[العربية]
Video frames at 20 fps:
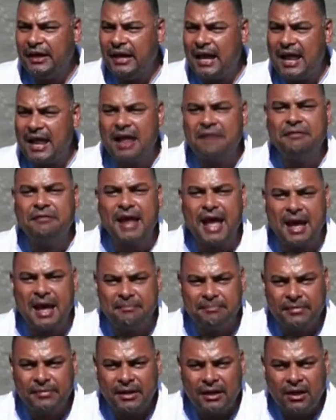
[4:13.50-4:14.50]
في
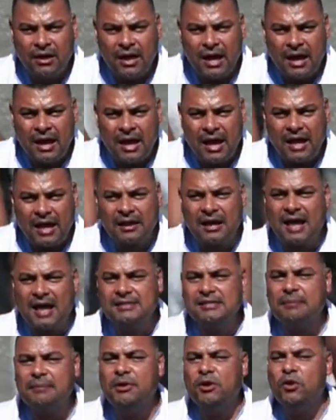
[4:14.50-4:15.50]
الأفلام
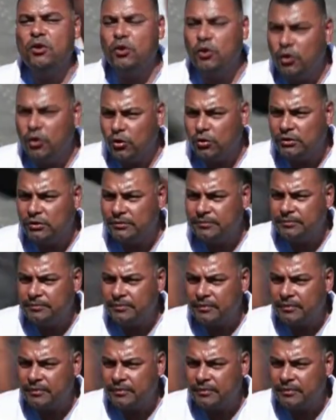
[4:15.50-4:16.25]
الخاصة بالهوليود